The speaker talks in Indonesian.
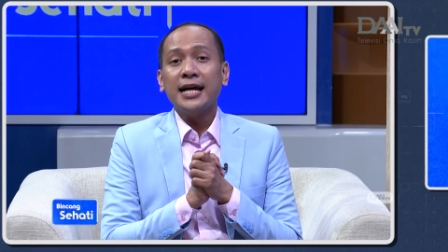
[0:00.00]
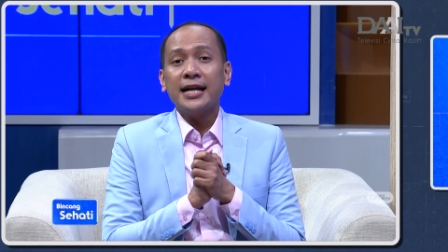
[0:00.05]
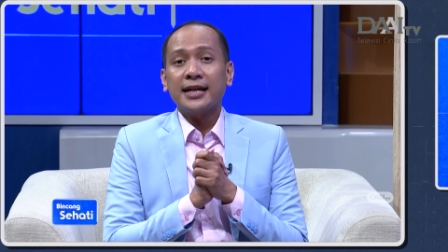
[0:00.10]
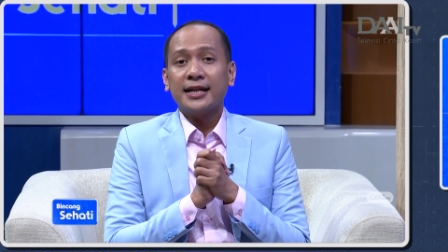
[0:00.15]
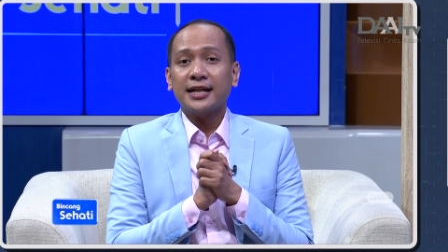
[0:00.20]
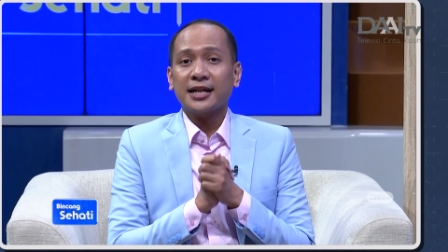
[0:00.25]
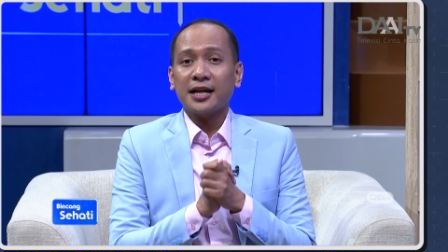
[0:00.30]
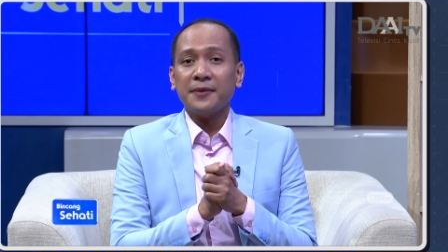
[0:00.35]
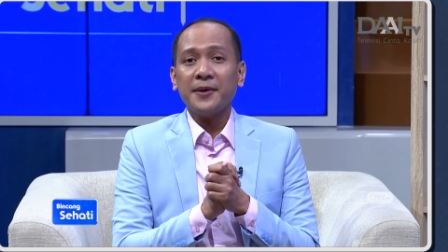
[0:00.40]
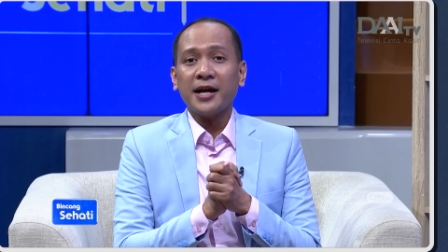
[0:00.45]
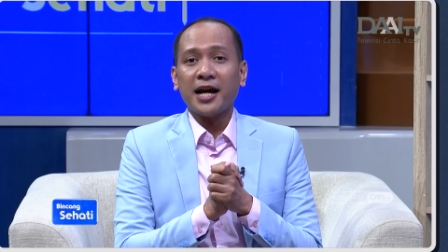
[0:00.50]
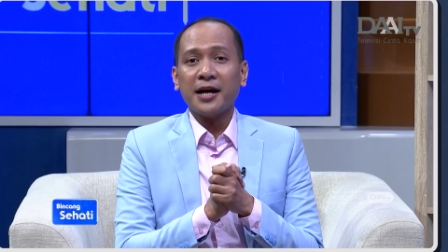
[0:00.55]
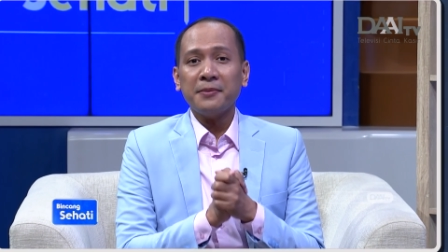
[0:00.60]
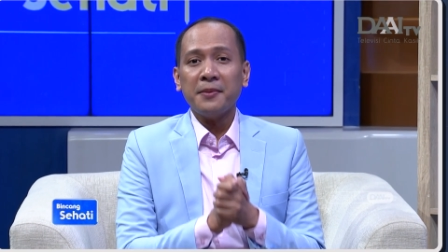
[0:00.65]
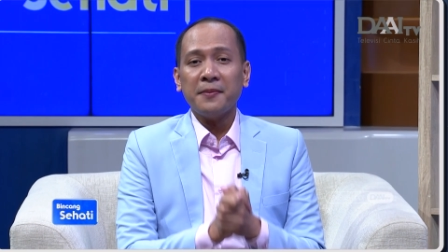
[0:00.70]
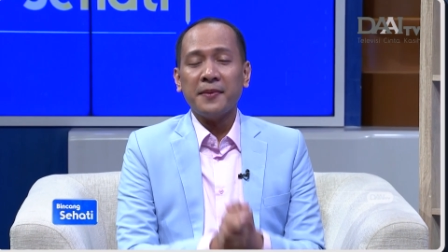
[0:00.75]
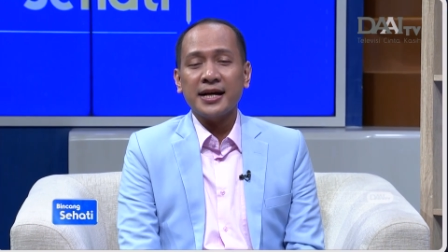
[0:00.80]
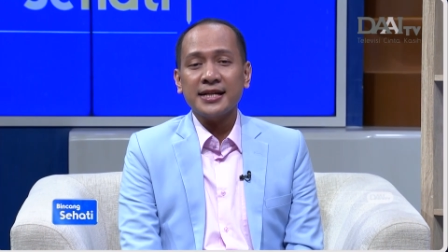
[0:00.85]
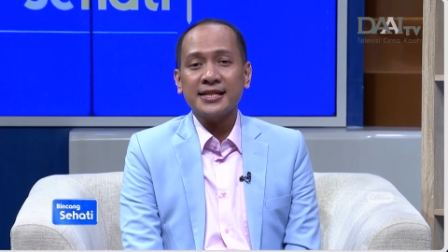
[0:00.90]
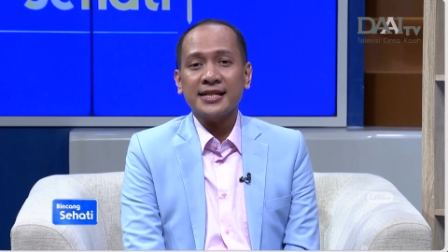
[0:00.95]
dan kami akan
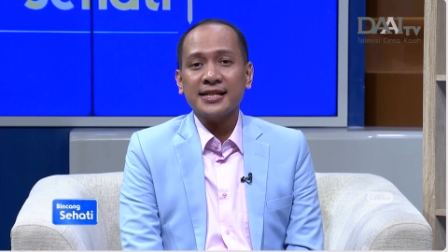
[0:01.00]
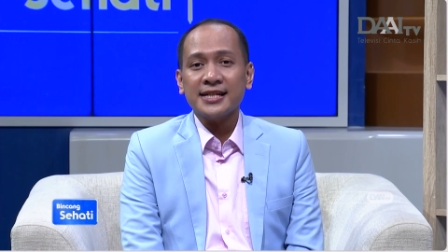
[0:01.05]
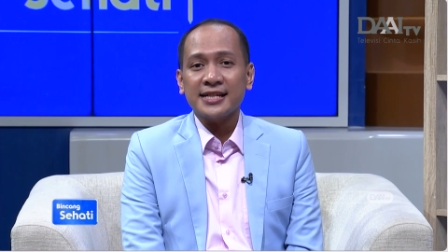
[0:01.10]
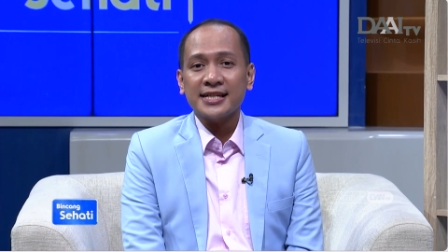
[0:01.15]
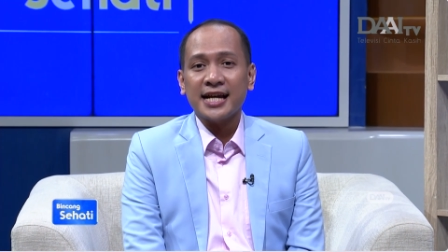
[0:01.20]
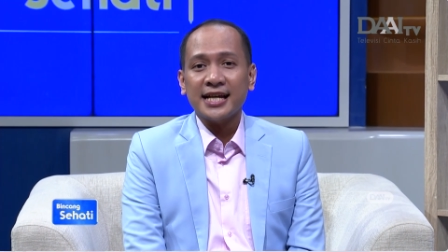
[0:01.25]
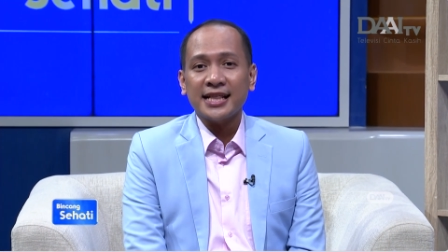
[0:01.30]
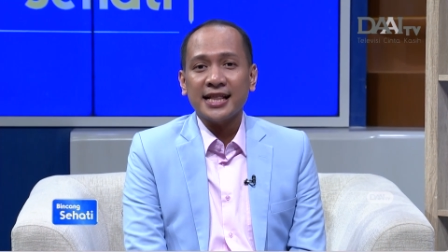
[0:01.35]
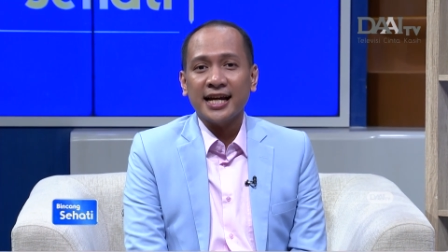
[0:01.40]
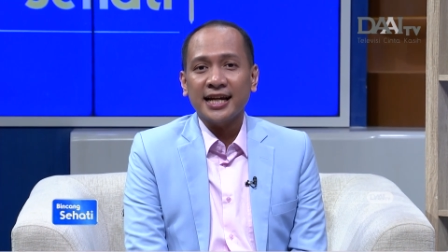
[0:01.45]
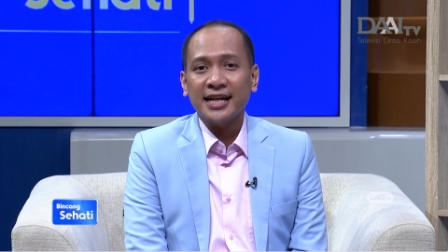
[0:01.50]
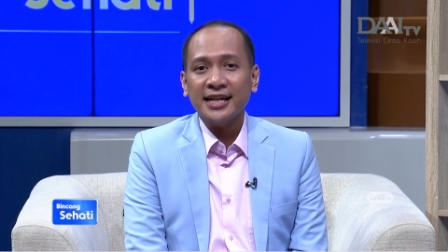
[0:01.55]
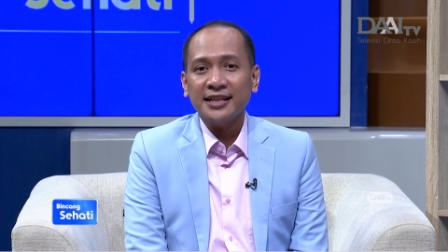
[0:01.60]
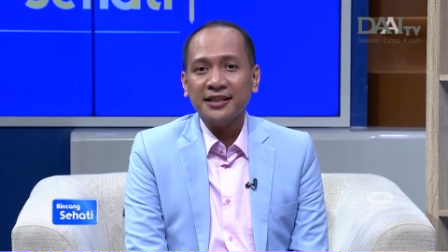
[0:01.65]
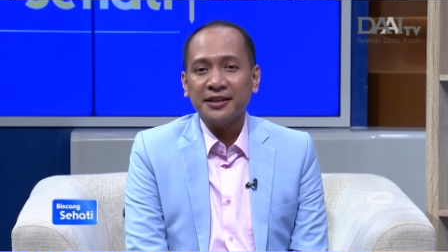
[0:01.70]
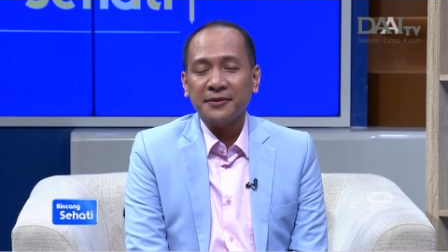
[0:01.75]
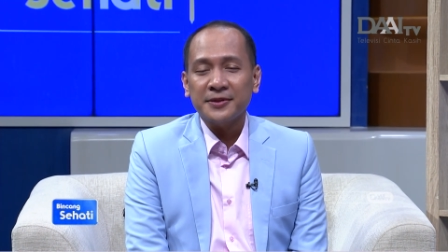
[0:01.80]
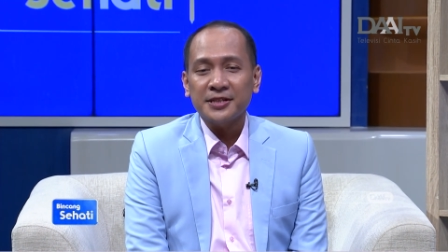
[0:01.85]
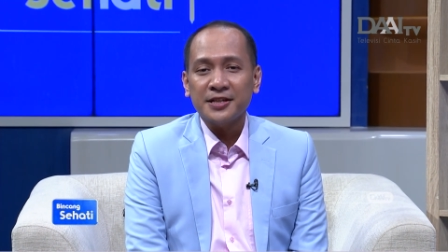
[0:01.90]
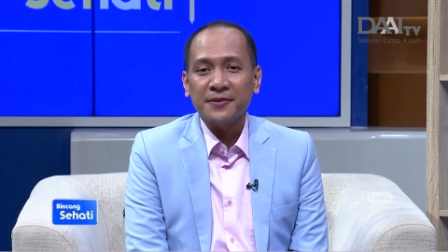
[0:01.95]
membahasnya sesaat lagi
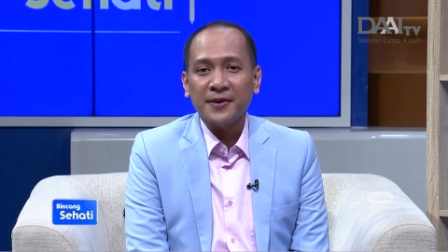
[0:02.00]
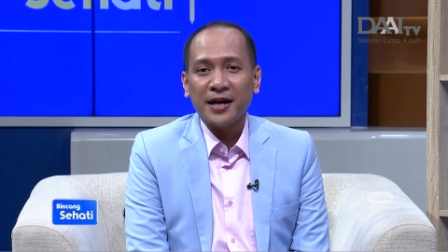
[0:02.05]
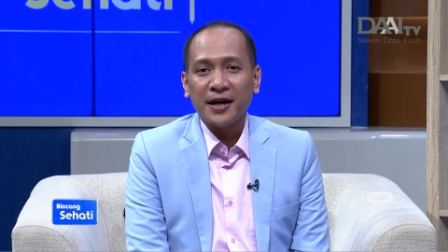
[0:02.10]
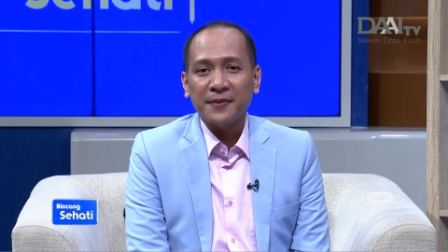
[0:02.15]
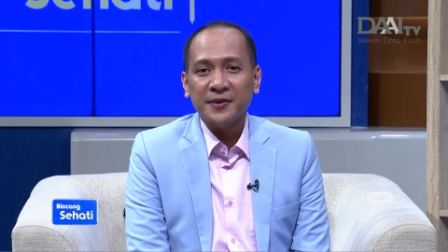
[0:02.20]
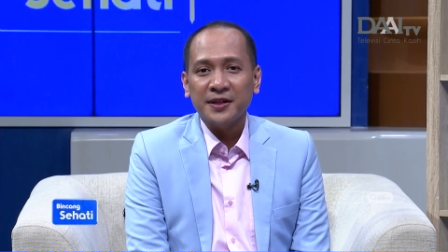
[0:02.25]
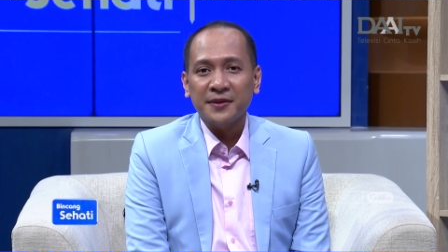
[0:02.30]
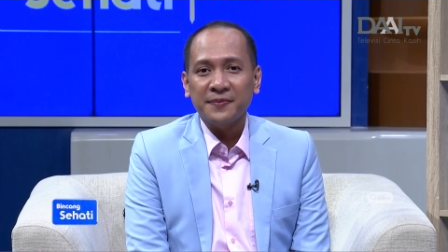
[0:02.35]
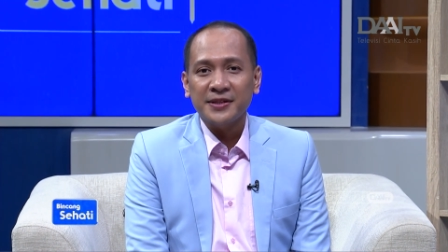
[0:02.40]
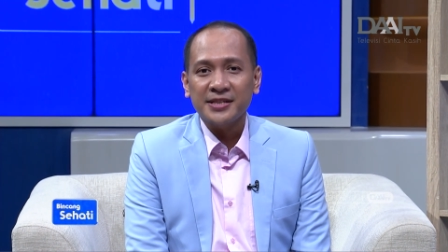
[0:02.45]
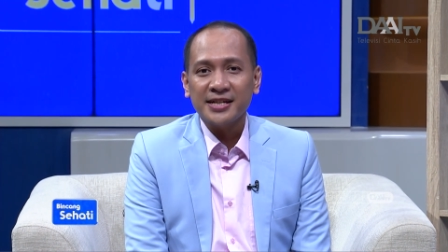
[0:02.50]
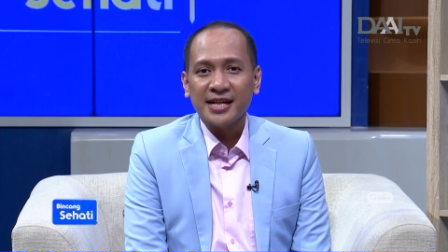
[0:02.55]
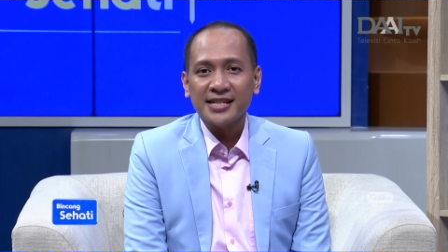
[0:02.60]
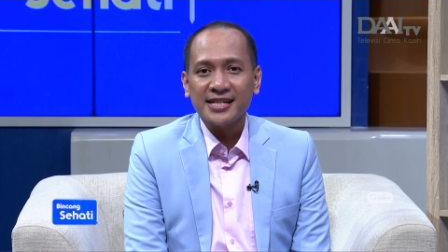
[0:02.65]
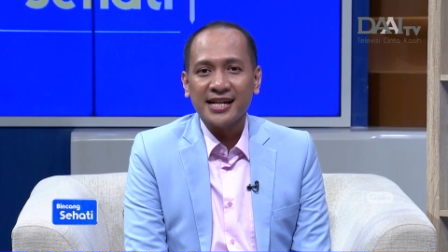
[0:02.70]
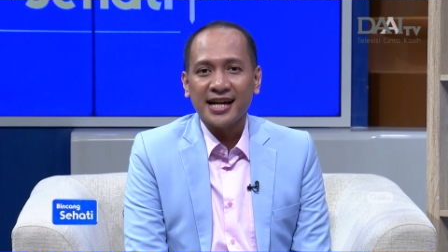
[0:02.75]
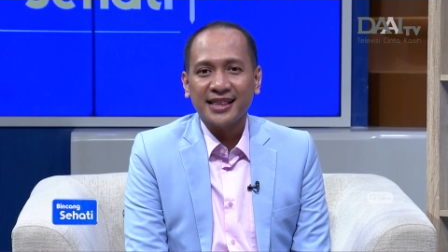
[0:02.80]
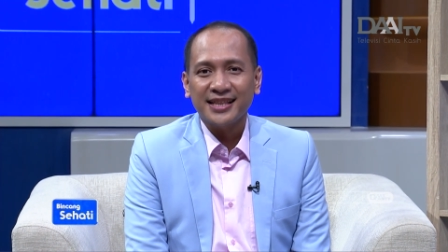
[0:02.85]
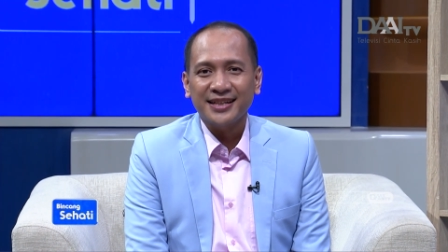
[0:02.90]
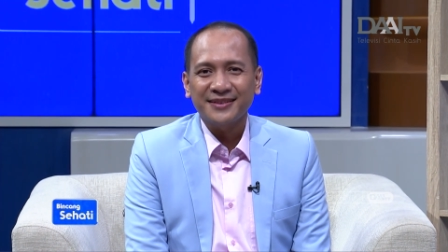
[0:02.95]
tetap bersama kami di Bincang
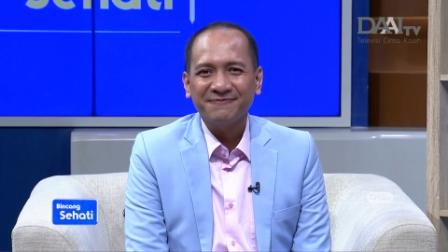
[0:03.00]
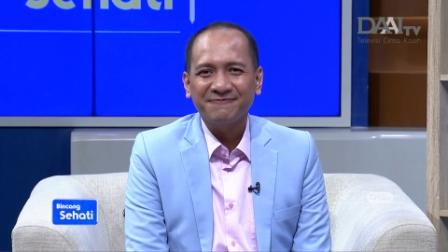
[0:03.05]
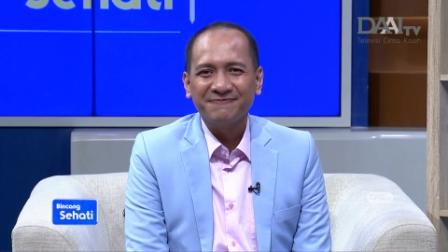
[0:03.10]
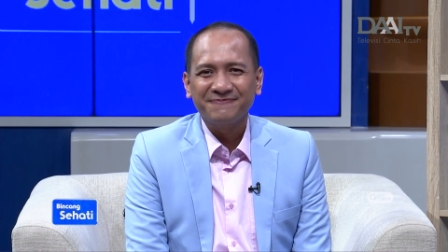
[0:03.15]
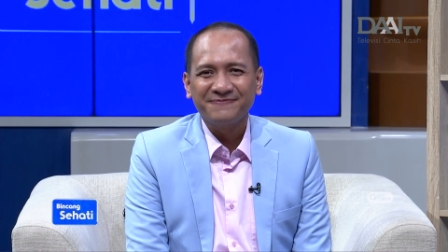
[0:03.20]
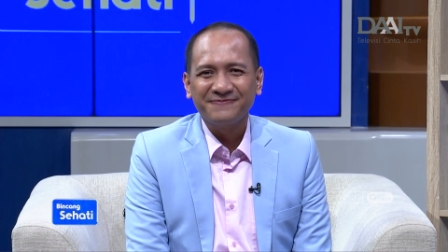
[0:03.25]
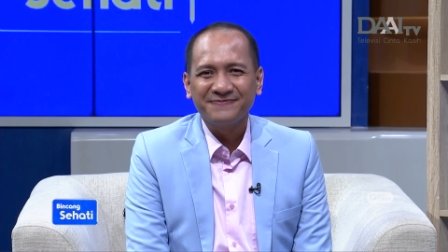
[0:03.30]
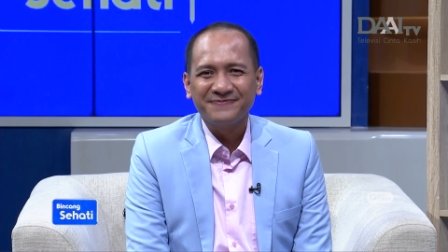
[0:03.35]
Saat ini.